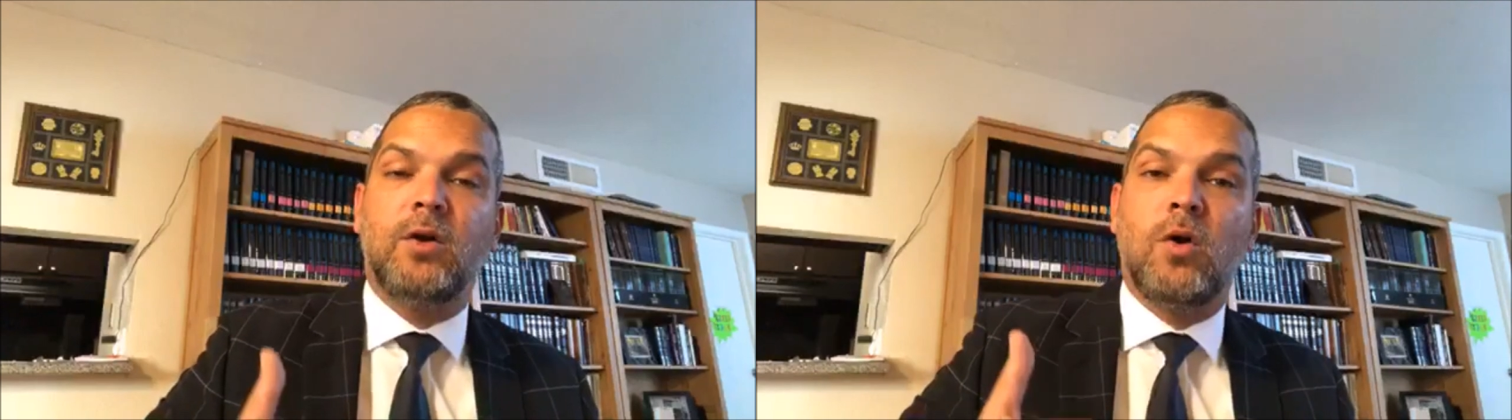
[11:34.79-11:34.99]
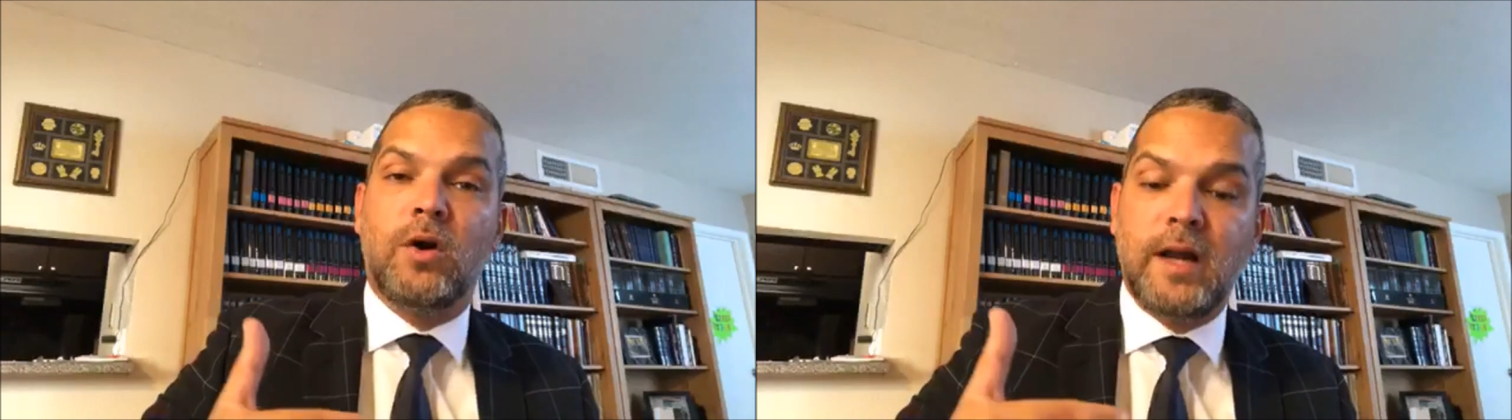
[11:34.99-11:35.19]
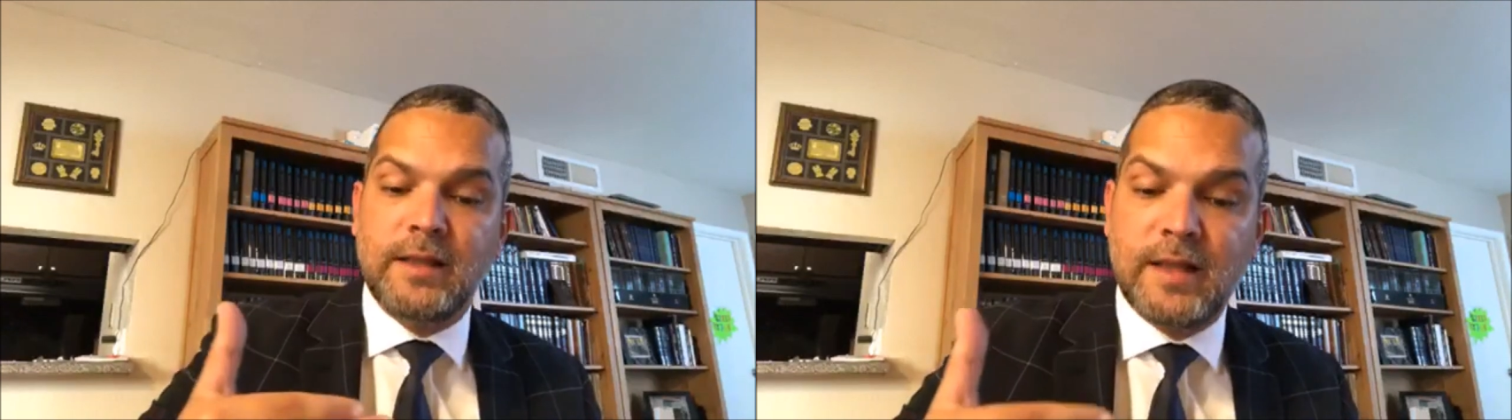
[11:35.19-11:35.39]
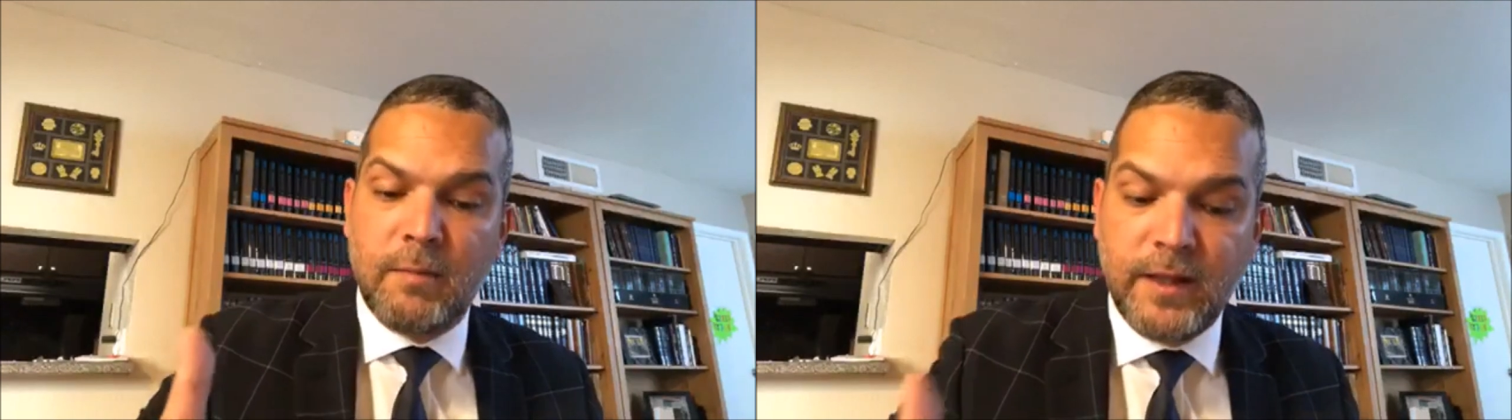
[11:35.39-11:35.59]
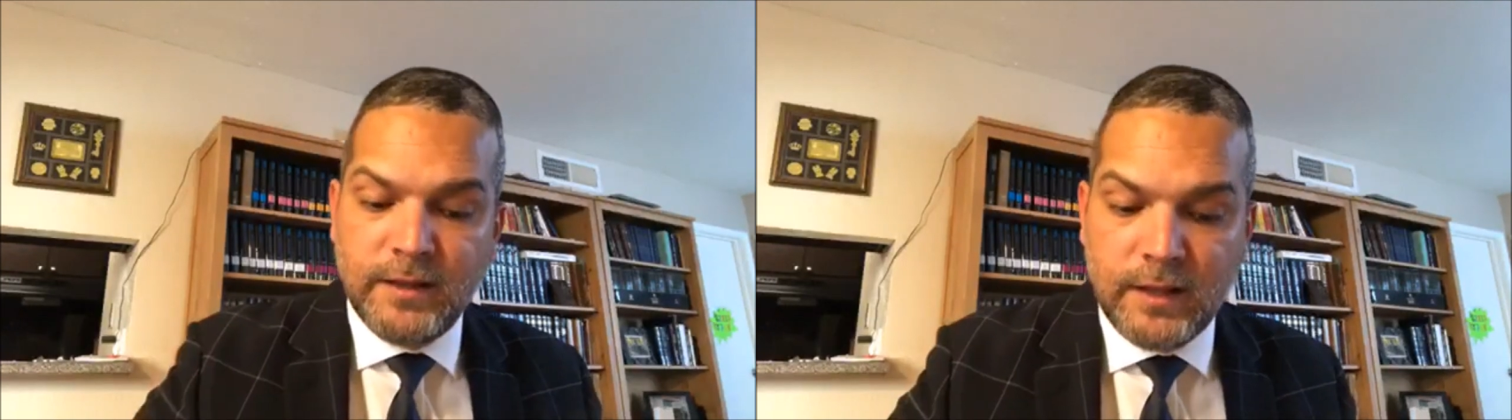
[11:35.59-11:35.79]

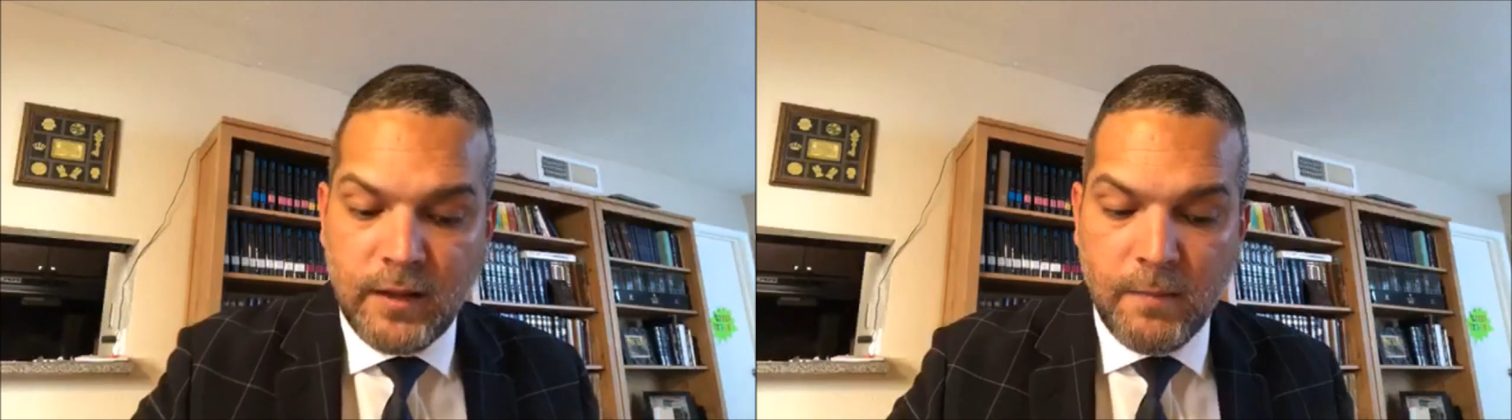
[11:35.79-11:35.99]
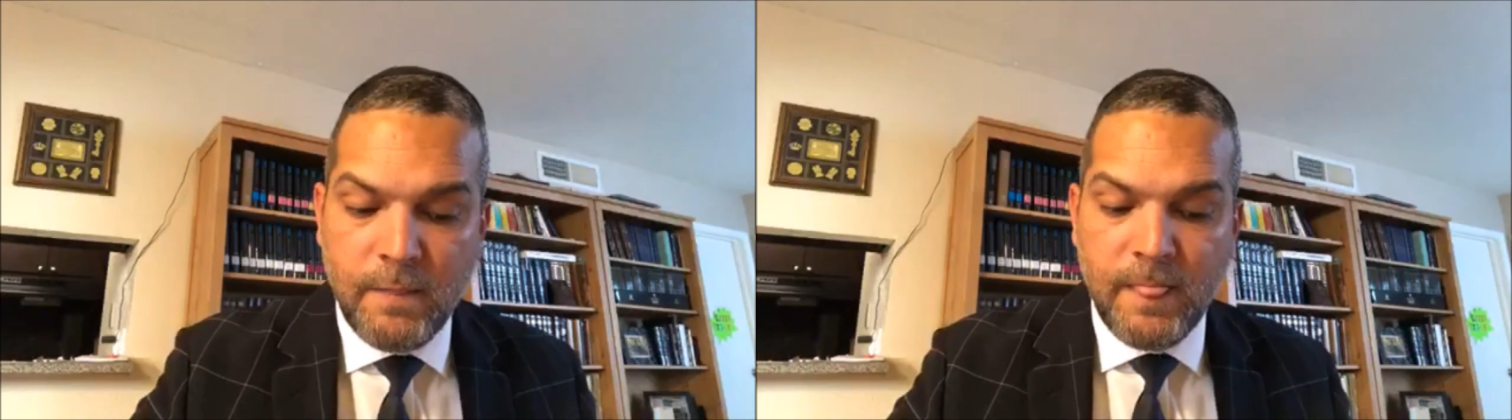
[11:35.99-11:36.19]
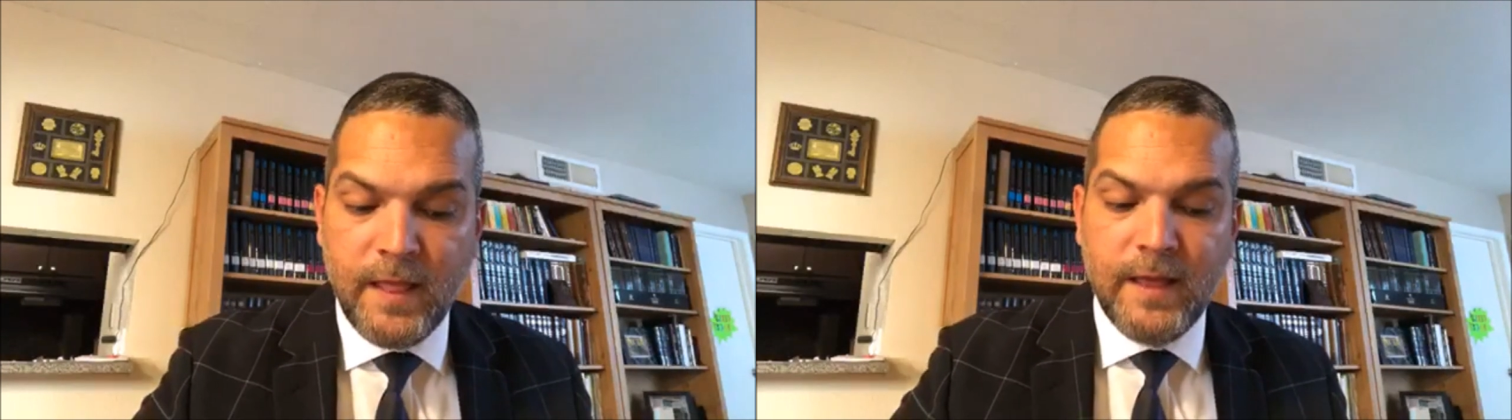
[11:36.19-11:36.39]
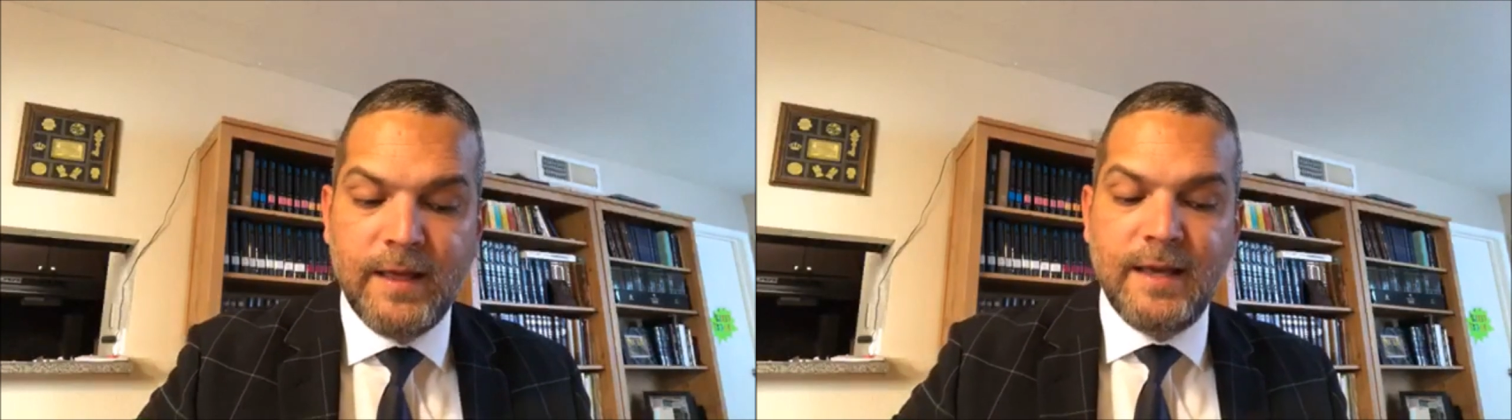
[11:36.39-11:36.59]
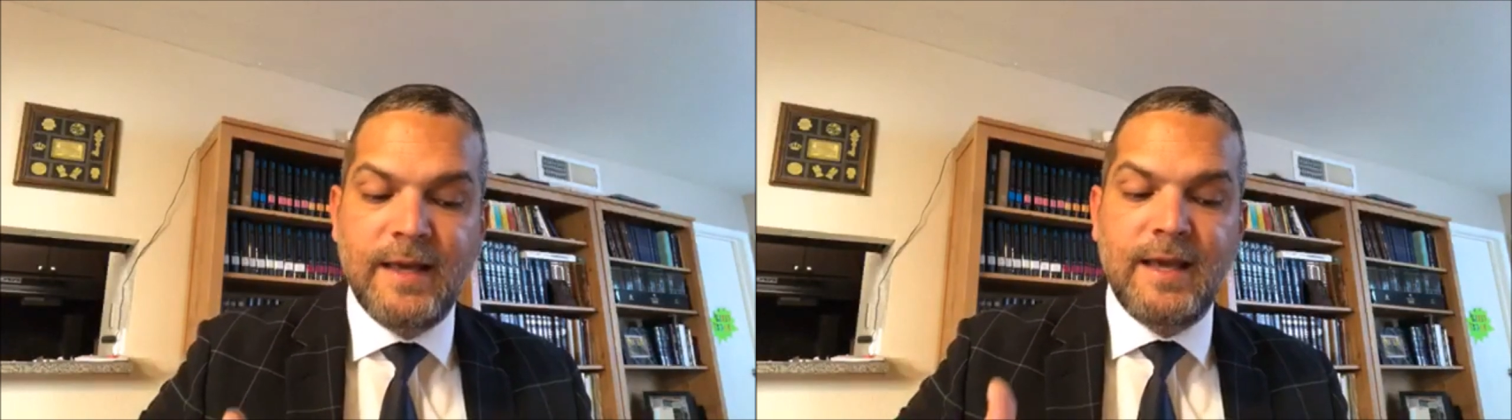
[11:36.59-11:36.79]
correctamente
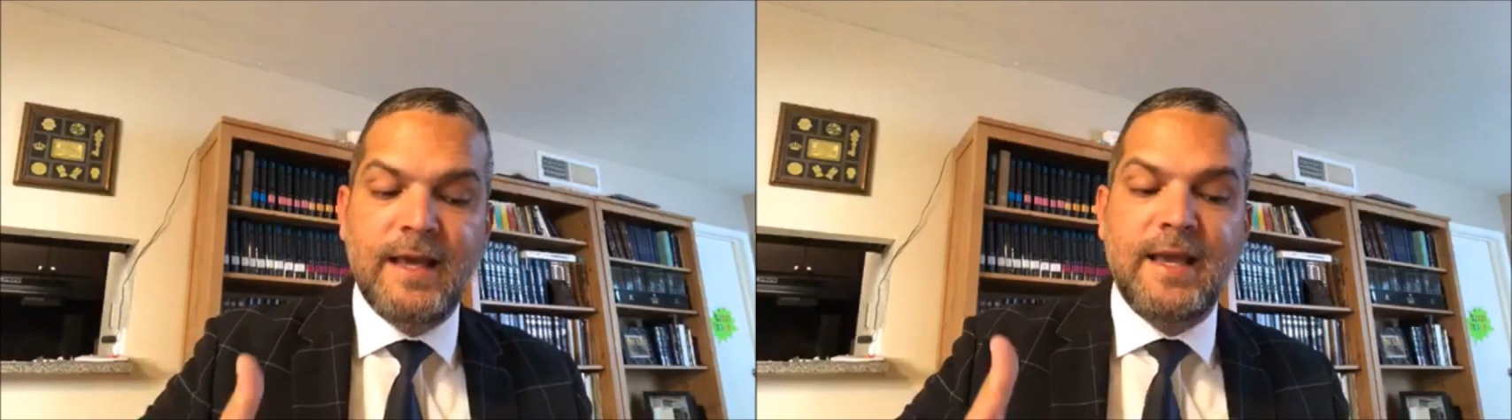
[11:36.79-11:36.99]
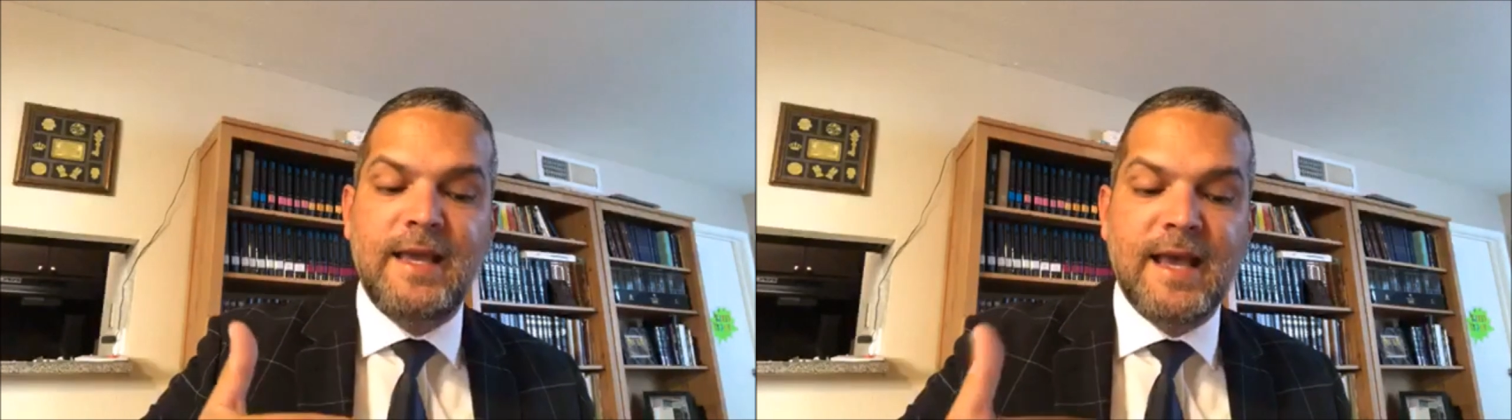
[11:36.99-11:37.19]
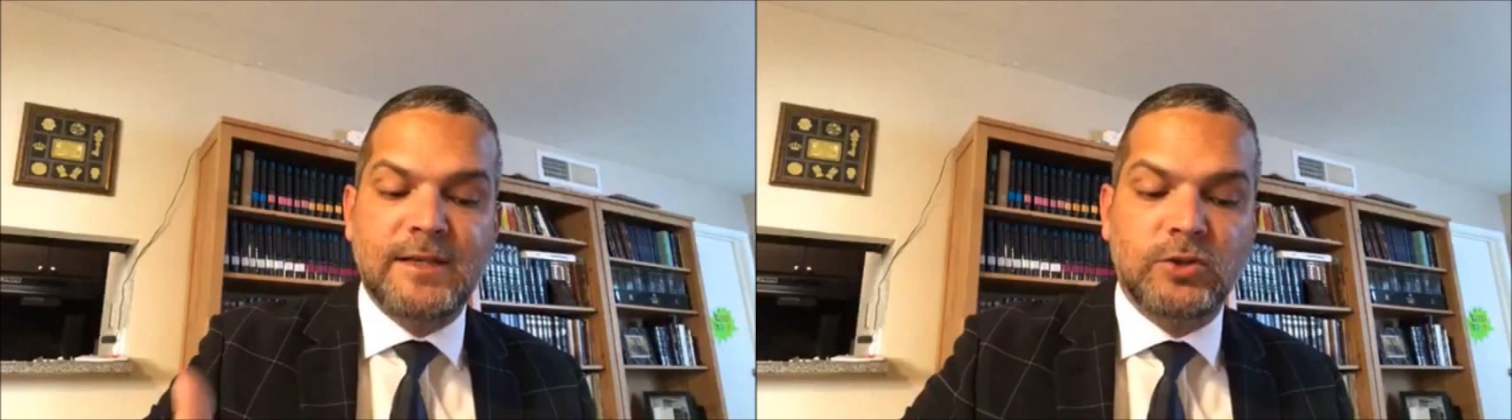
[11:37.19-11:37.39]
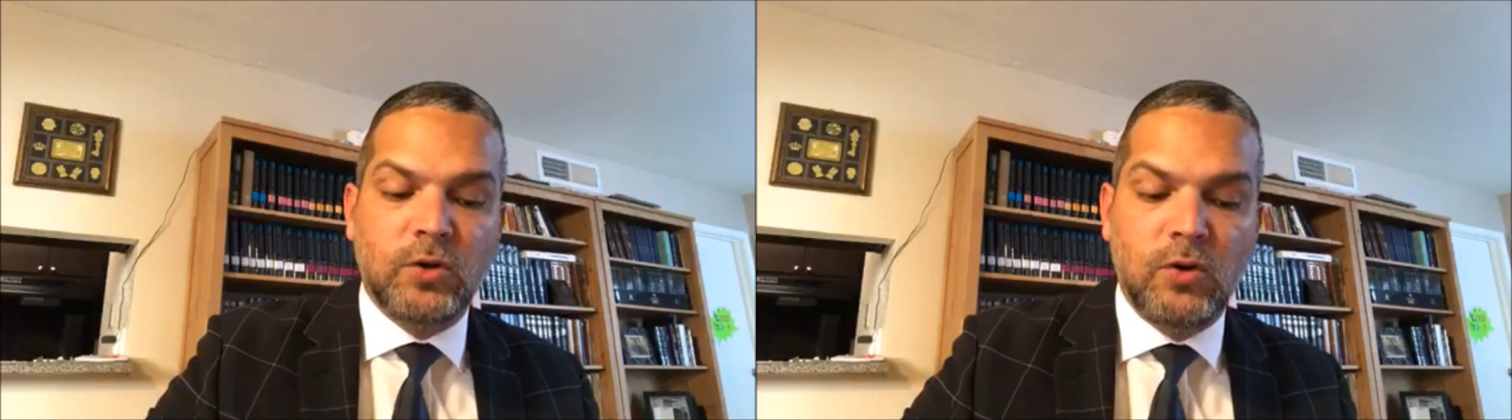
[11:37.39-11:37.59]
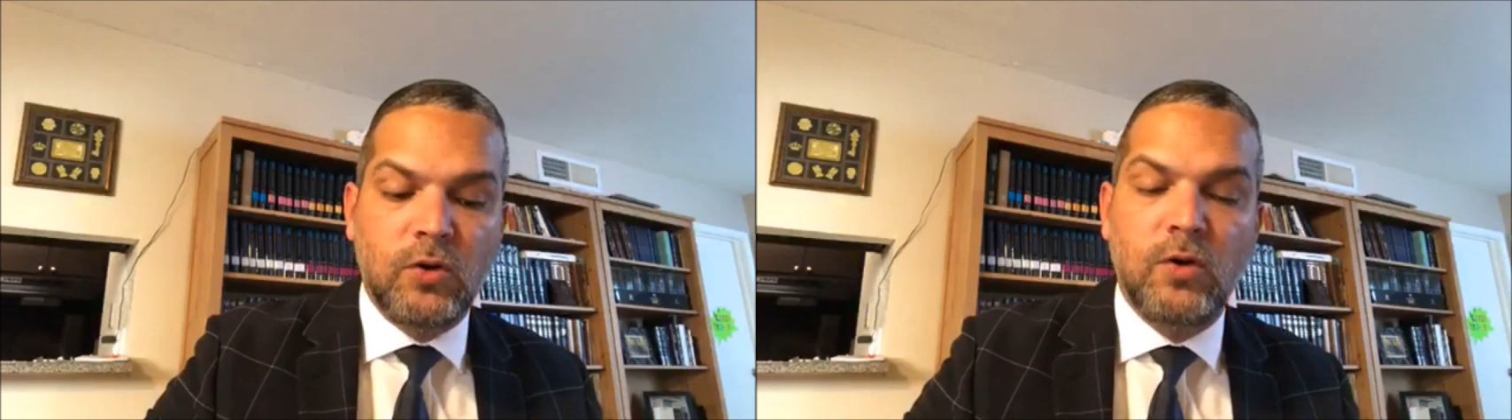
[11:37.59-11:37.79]
y
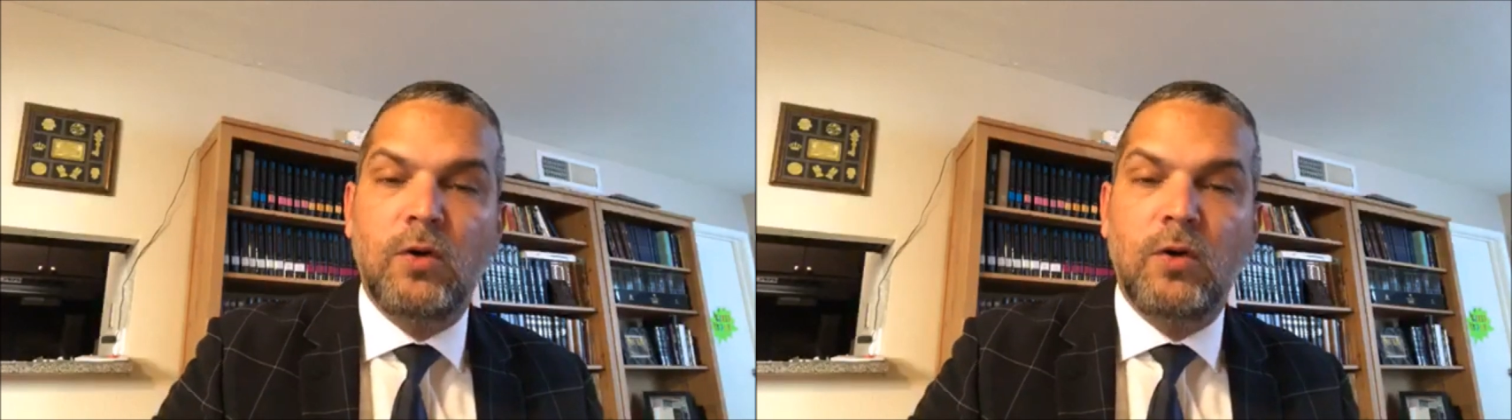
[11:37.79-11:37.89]
eso